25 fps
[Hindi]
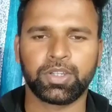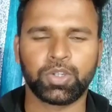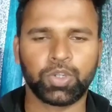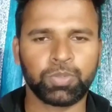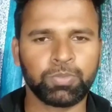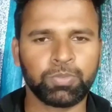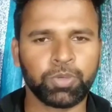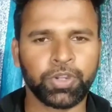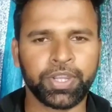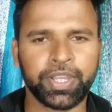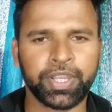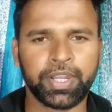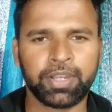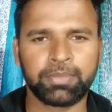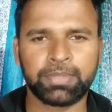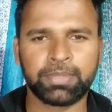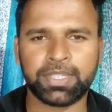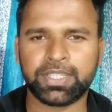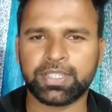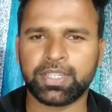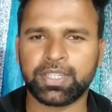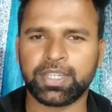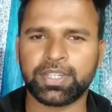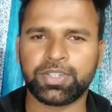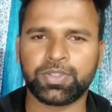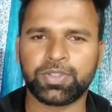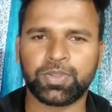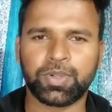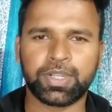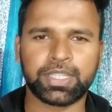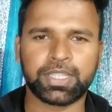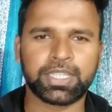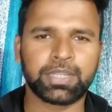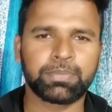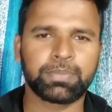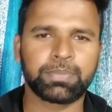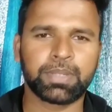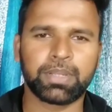गुड मॉर्निंग नमस्कार
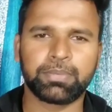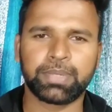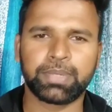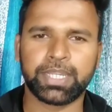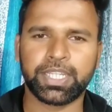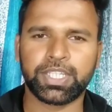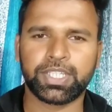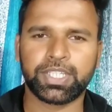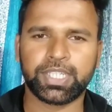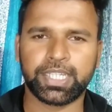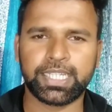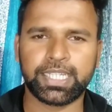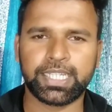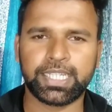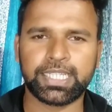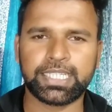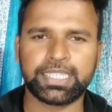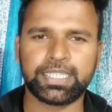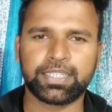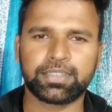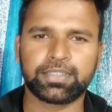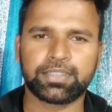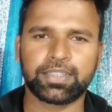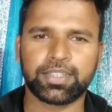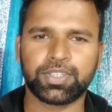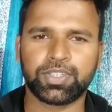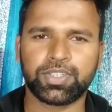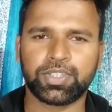स्वागत है आपका हमारे चैनल जी एस